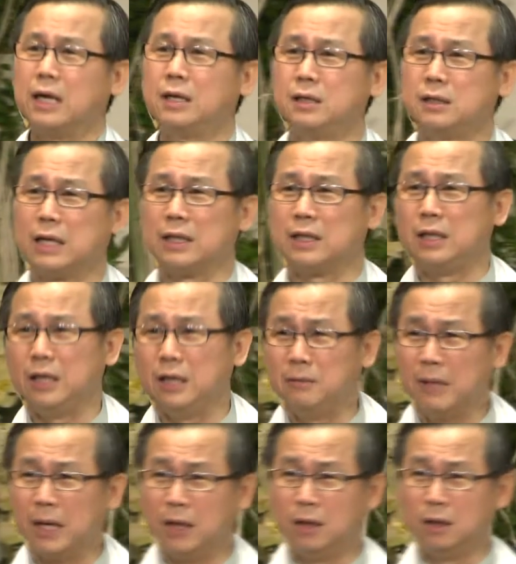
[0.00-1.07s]
歌他听
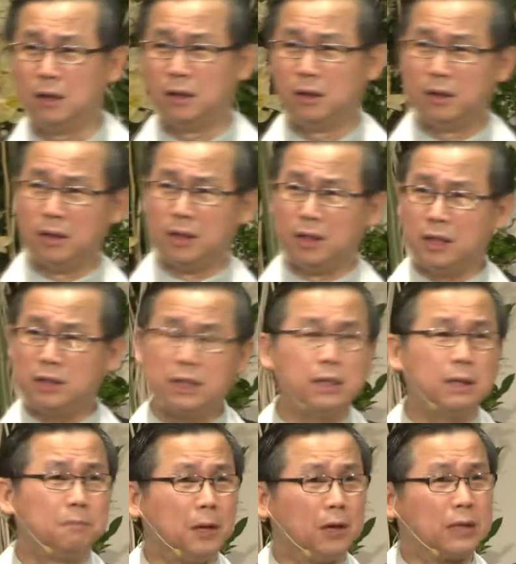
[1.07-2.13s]
吗？你真的
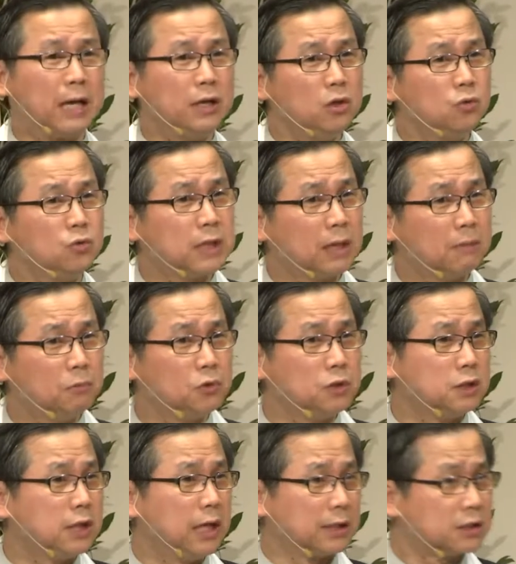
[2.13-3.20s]
表达忧不是
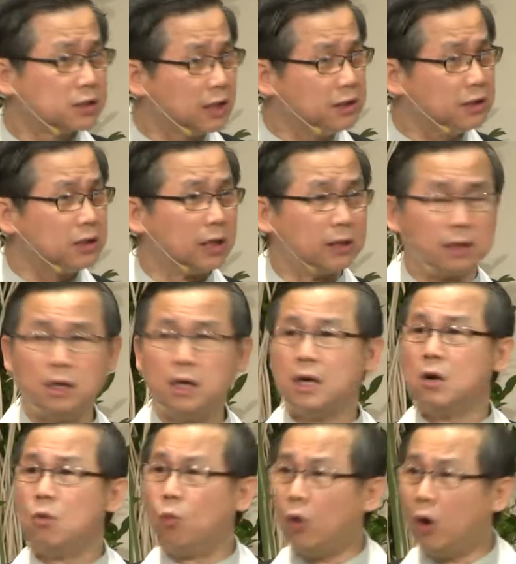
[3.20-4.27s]
这样深浅。
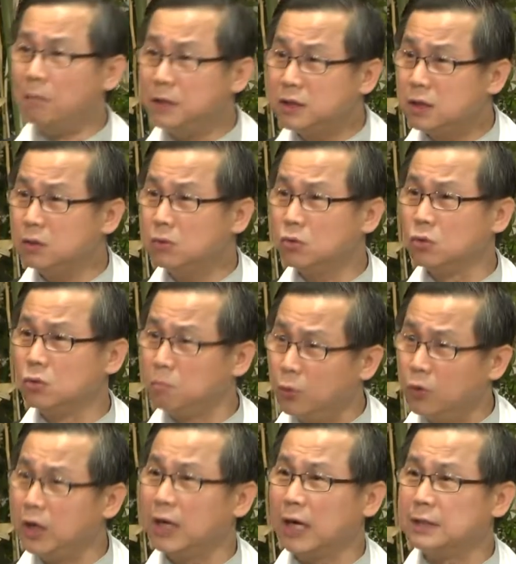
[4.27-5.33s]
我们基督徒不
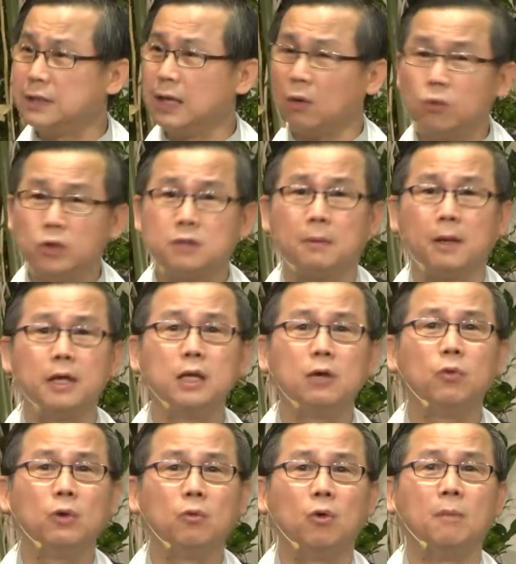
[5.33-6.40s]
应该这样，为什么？因
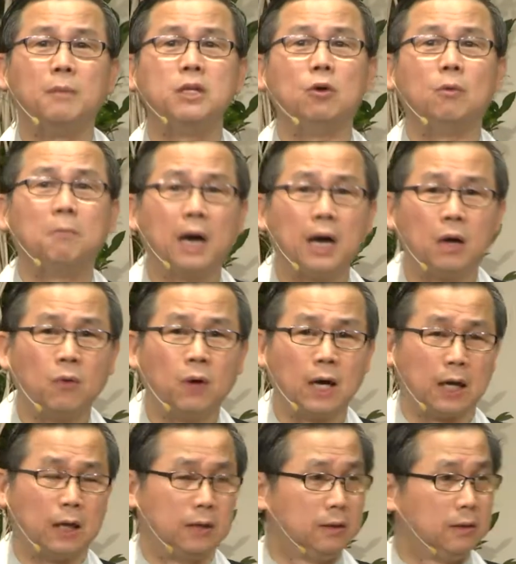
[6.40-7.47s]
为我们有盼望，
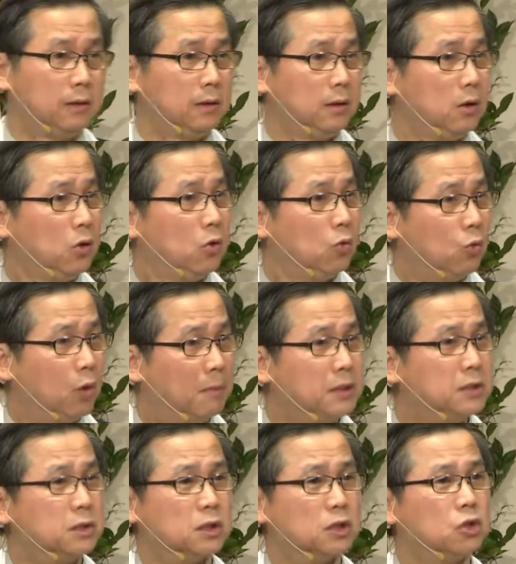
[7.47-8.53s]
我们
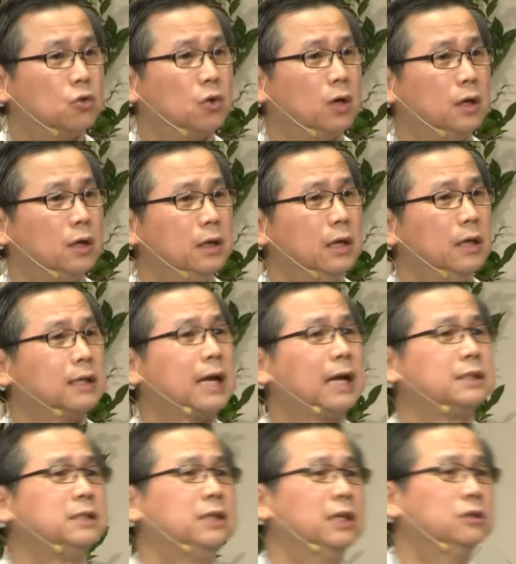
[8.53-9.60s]
只是说他
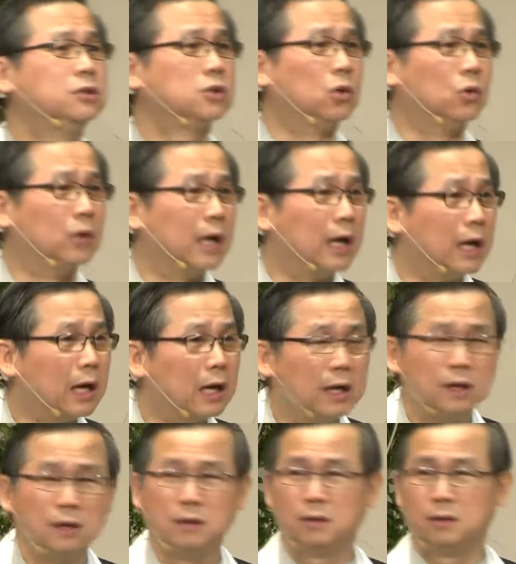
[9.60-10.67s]
先走了，
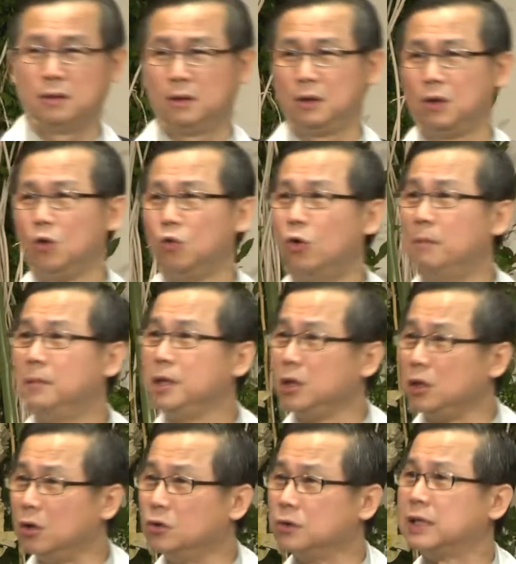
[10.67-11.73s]
我们以
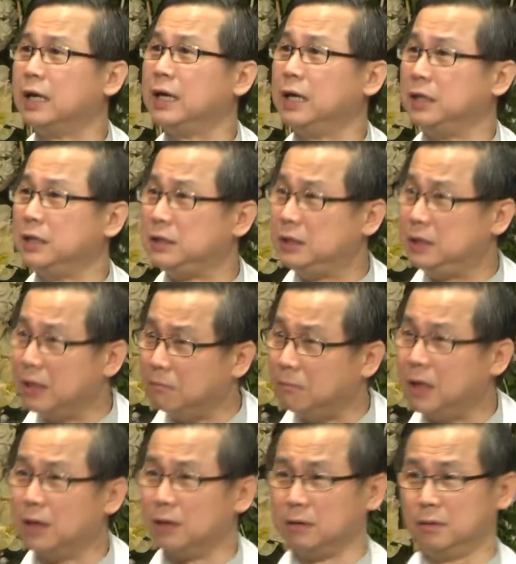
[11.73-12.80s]
后在那里见
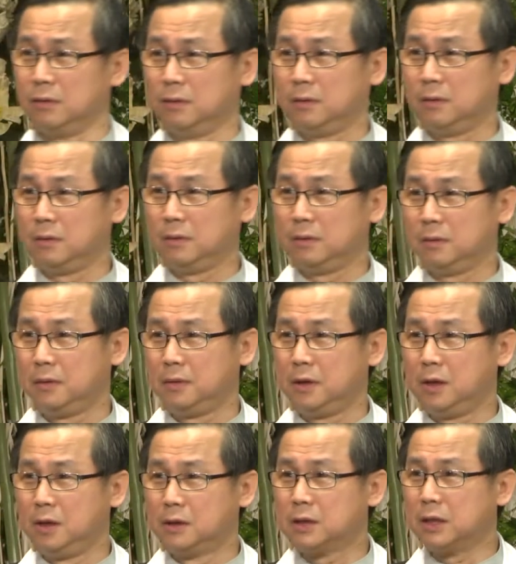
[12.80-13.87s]
面，
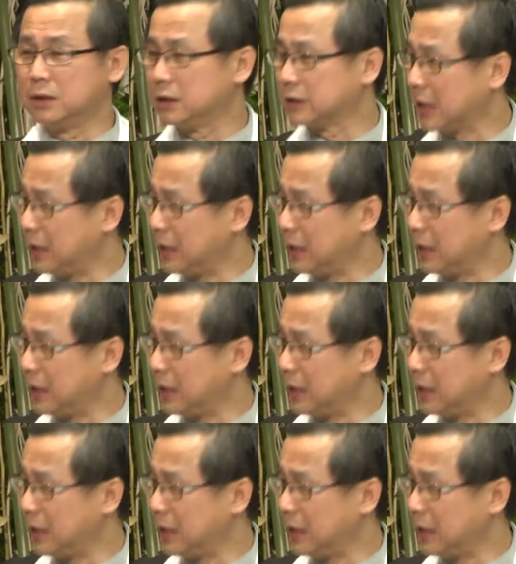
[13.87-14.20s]
甚至他